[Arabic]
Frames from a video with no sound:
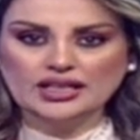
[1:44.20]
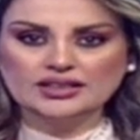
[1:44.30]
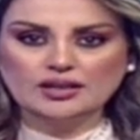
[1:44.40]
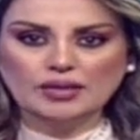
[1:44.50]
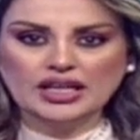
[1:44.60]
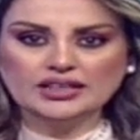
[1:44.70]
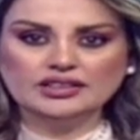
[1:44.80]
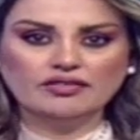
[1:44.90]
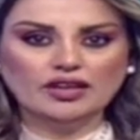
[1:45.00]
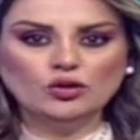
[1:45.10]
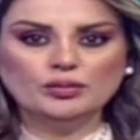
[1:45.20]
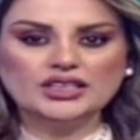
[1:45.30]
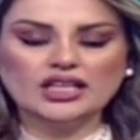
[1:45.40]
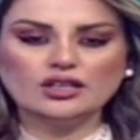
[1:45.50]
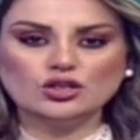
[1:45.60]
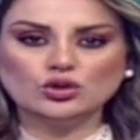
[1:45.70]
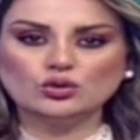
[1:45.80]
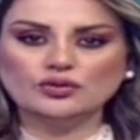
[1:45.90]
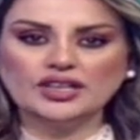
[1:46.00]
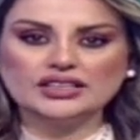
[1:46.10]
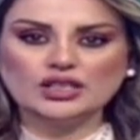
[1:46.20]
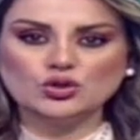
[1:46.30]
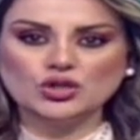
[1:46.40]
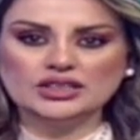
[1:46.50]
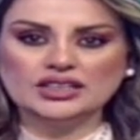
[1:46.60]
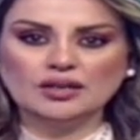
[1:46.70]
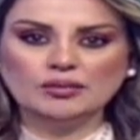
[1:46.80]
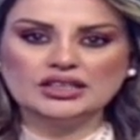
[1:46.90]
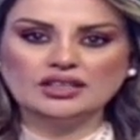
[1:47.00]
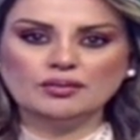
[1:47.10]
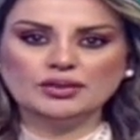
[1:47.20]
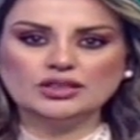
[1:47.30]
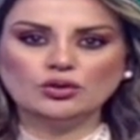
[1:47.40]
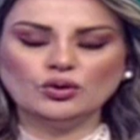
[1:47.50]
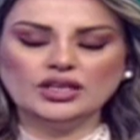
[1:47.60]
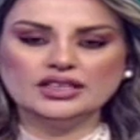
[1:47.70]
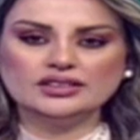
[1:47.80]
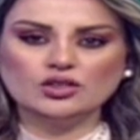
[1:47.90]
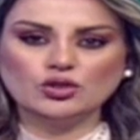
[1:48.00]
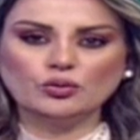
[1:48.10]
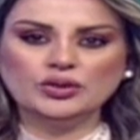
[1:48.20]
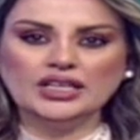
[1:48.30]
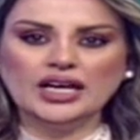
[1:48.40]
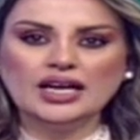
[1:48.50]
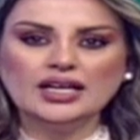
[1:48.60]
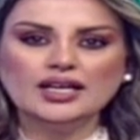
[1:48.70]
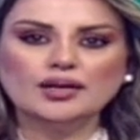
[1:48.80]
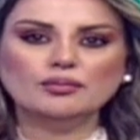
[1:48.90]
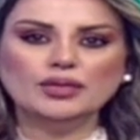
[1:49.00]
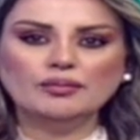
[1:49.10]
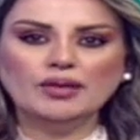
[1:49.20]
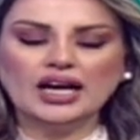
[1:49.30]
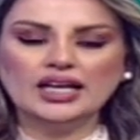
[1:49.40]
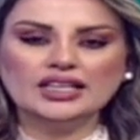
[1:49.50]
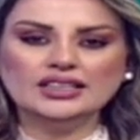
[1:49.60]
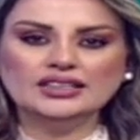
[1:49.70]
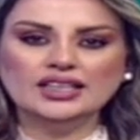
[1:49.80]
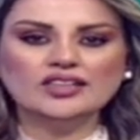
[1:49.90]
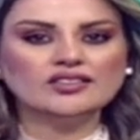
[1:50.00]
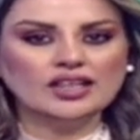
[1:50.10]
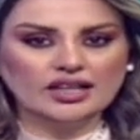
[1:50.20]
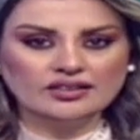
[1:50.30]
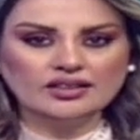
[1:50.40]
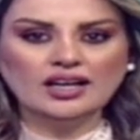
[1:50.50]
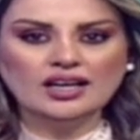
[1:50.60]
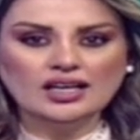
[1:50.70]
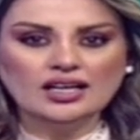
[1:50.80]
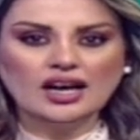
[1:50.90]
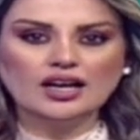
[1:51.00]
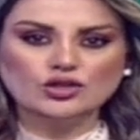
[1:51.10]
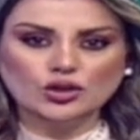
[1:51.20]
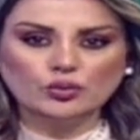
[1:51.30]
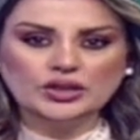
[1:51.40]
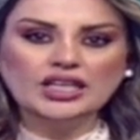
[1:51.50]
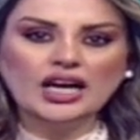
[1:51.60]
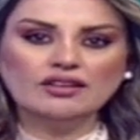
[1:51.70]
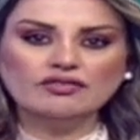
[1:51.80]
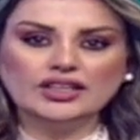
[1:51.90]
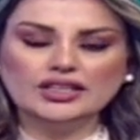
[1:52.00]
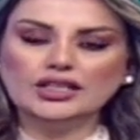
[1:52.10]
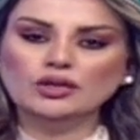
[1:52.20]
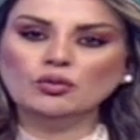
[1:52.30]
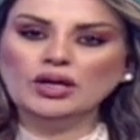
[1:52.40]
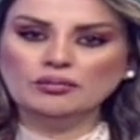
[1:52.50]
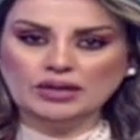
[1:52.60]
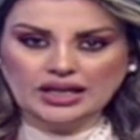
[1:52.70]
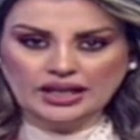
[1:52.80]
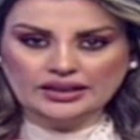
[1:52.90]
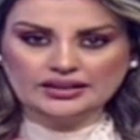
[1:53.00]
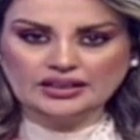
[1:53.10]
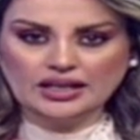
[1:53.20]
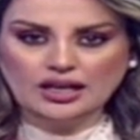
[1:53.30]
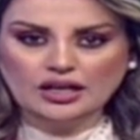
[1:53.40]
تم الاحتفال بتخريج دفعة جديدة من طلبة الكلية الجوية بمعاهدها الثلاثة الجوي الفني والملاحي